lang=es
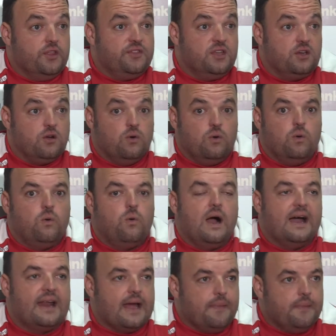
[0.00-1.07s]
Decir con
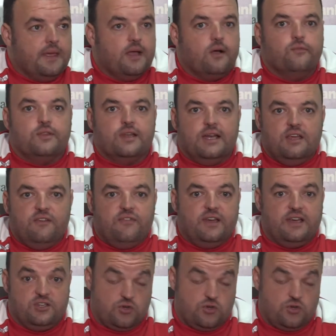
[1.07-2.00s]
Juan Grande, con Tenerife,